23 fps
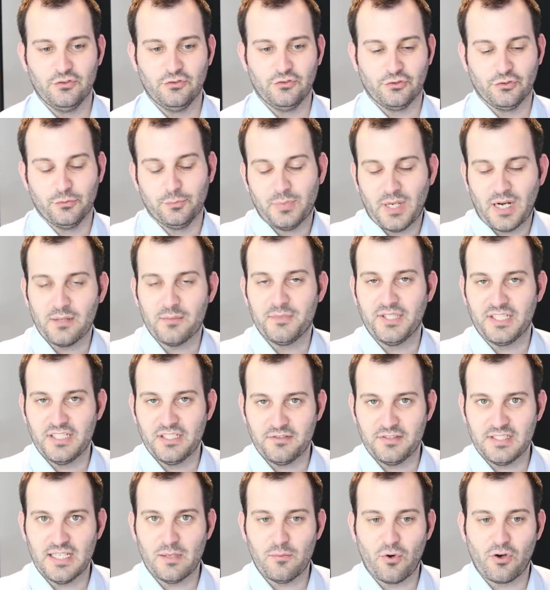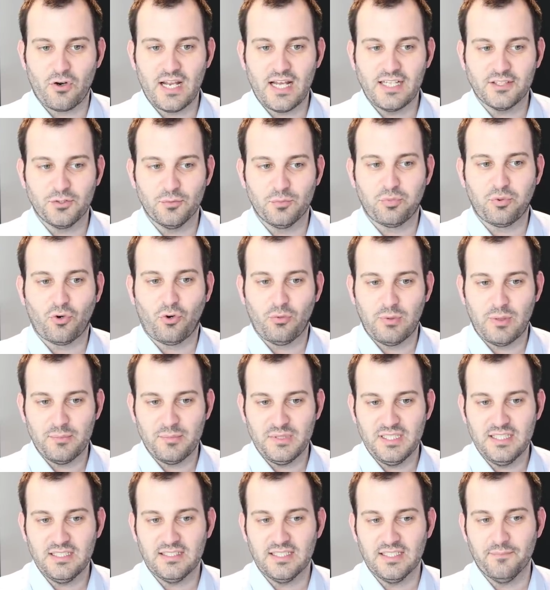Je parle bien évidemment là de
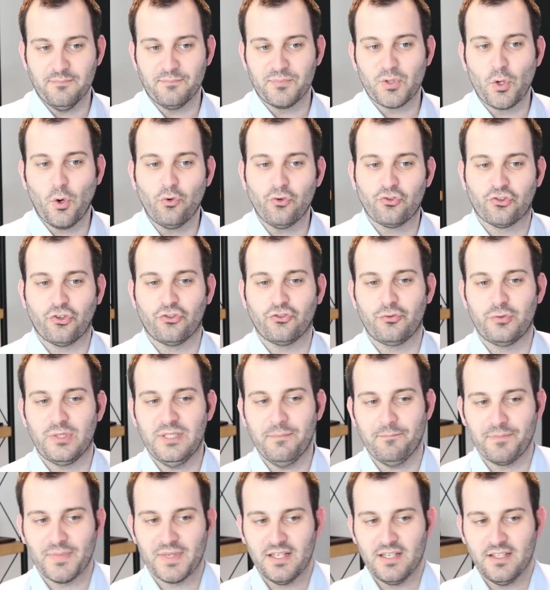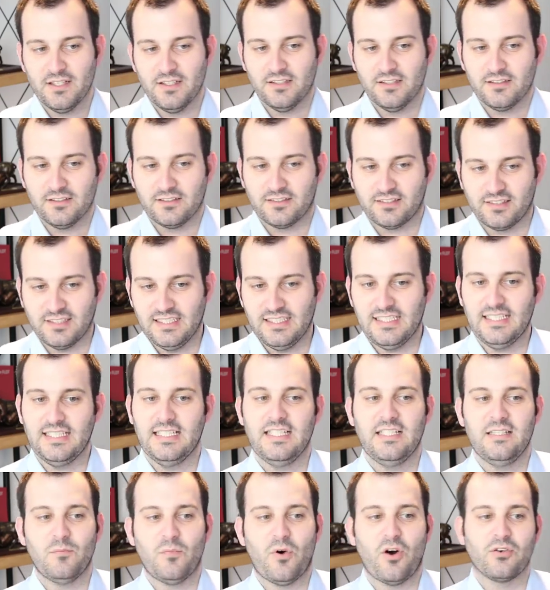probabilité. Aujourd'hui, c'est
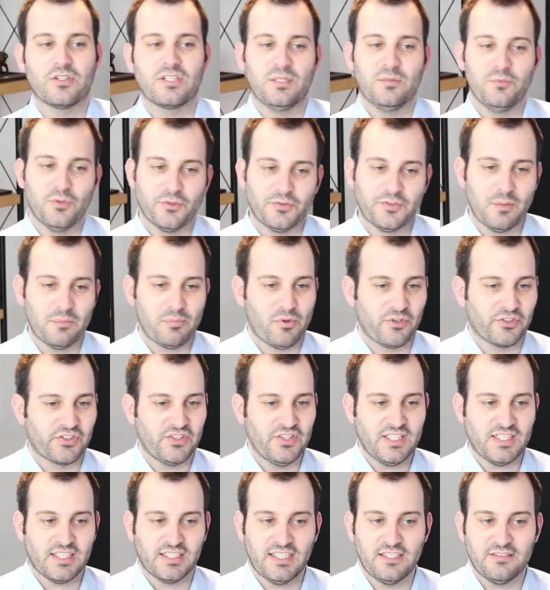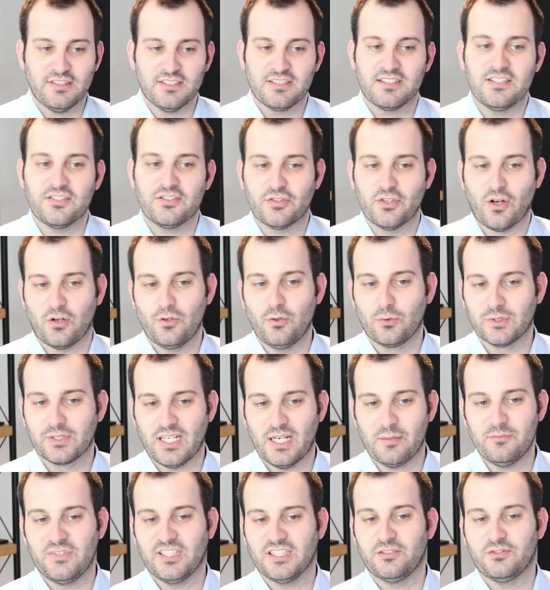l'élément qui me fait penser qu'un investisseur à long
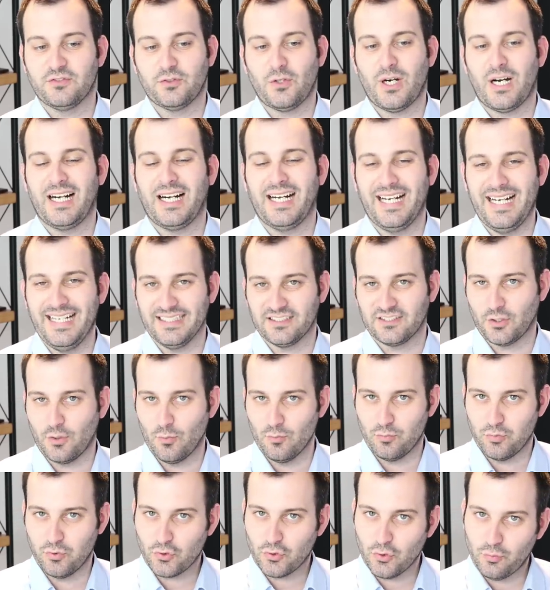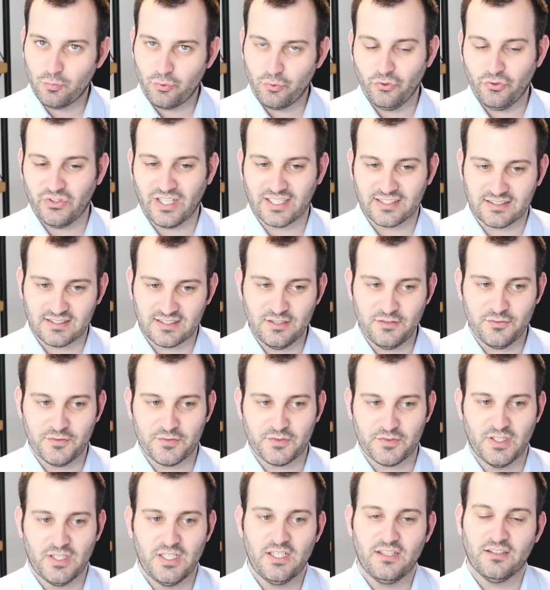terme va devoir être beaucoup plus
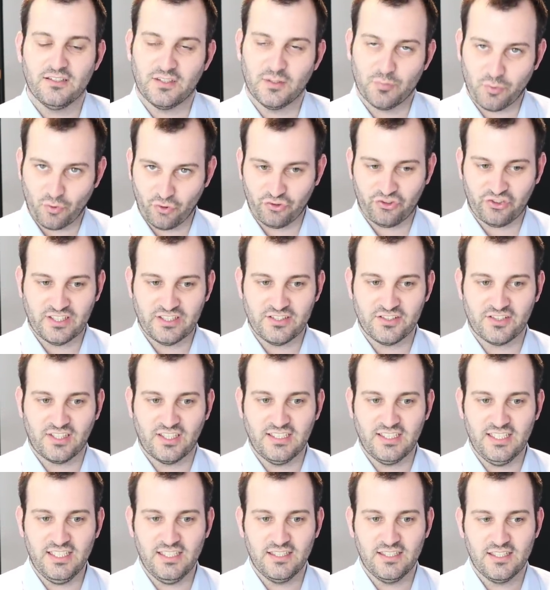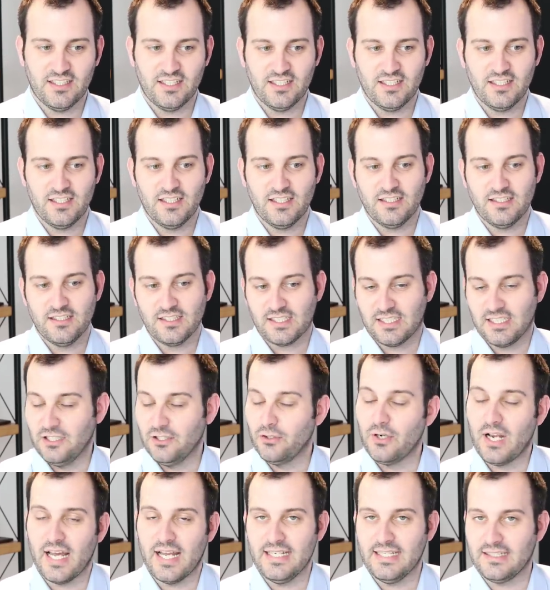actif ces prochaines années qu'il
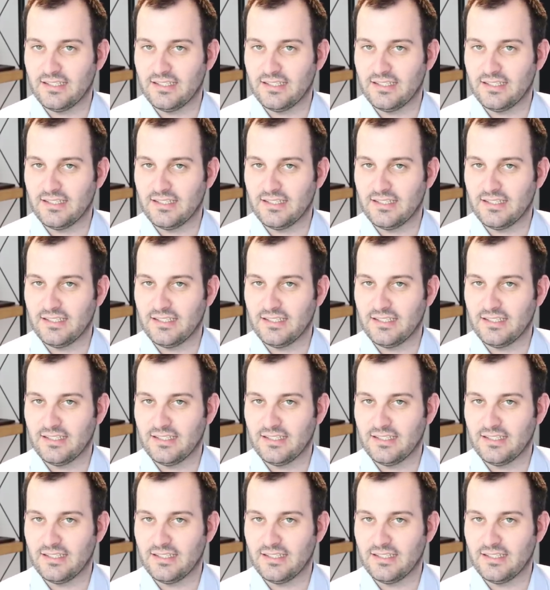ne l'a